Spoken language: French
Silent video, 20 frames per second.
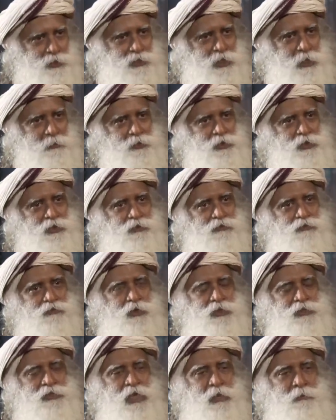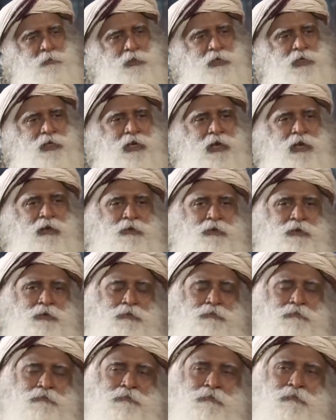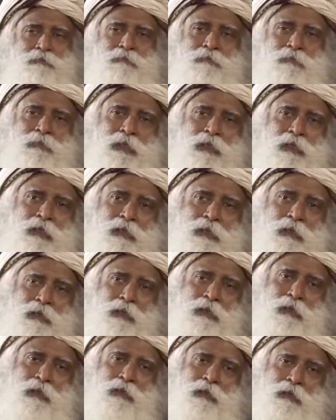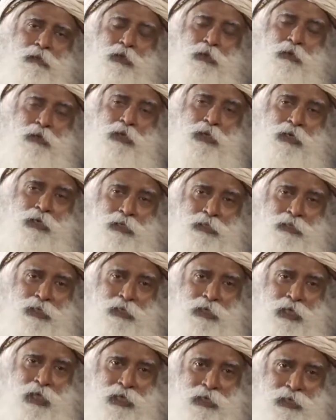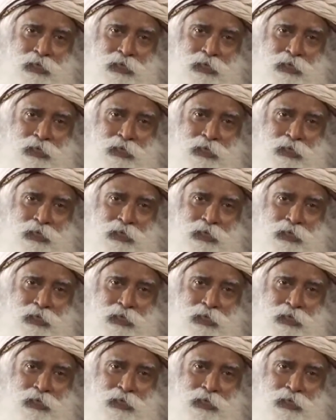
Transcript: très claire de ce qui se passe autour de vous. Vous avez entendu